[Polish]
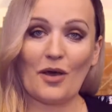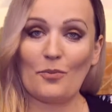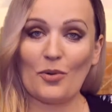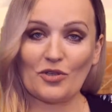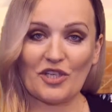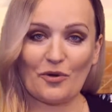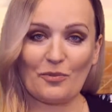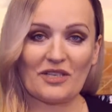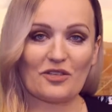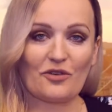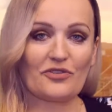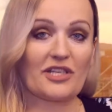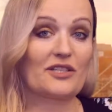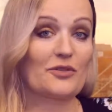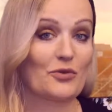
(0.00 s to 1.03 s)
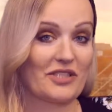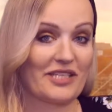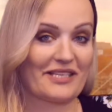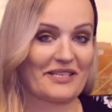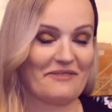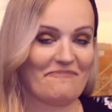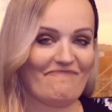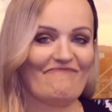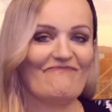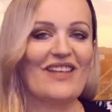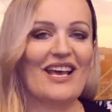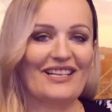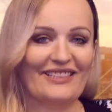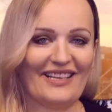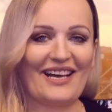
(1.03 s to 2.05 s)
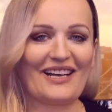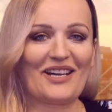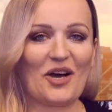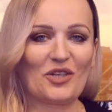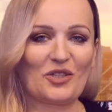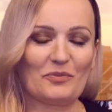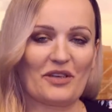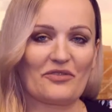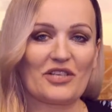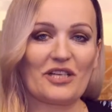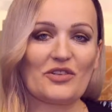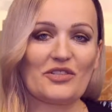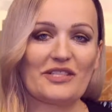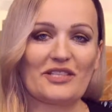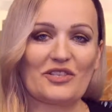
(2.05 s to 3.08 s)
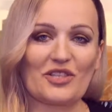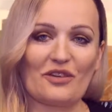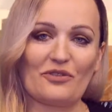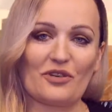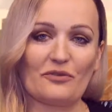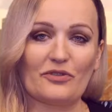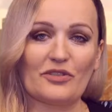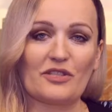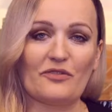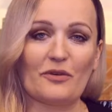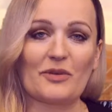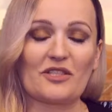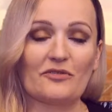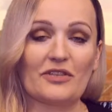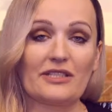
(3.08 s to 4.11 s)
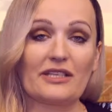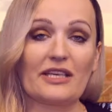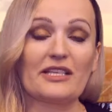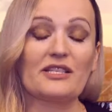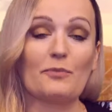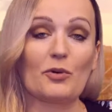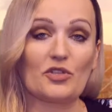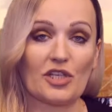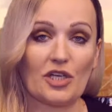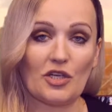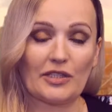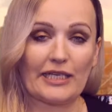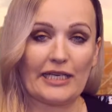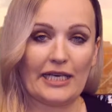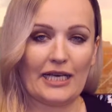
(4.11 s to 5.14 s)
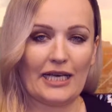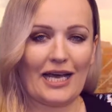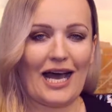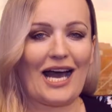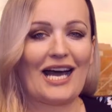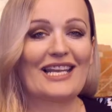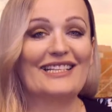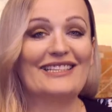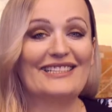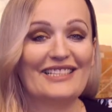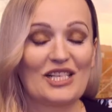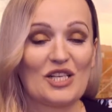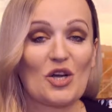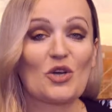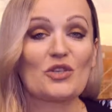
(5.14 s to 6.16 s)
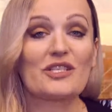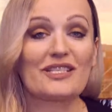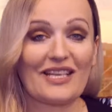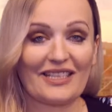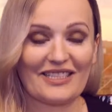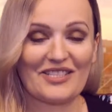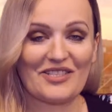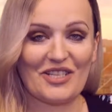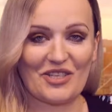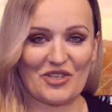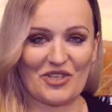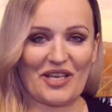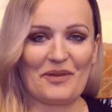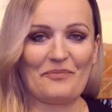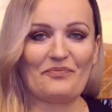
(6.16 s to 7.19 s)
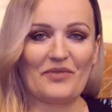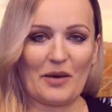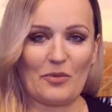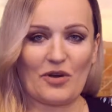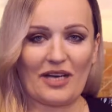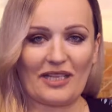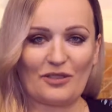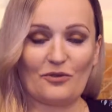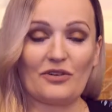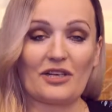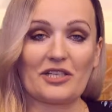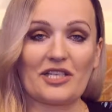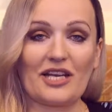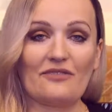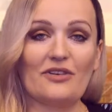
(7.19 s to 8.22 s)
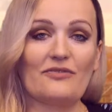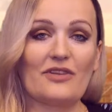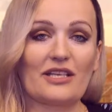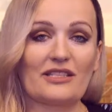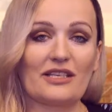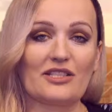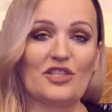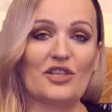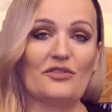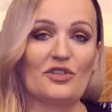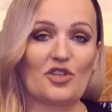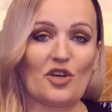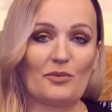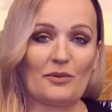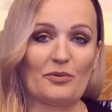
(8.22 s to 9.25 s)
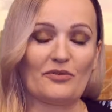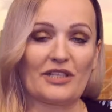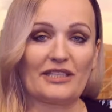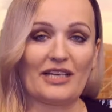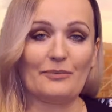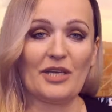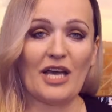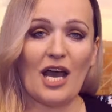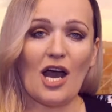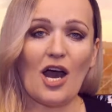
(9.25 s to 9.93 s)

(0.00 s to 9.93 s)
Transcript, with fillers: Podział Mazowsza sukcesem? Tak, od 1 stycznia województwo mazowieckie jest podzielone, ale tylko statystycznie na bogatą Warszawę wraz z dziewięcioma powiatami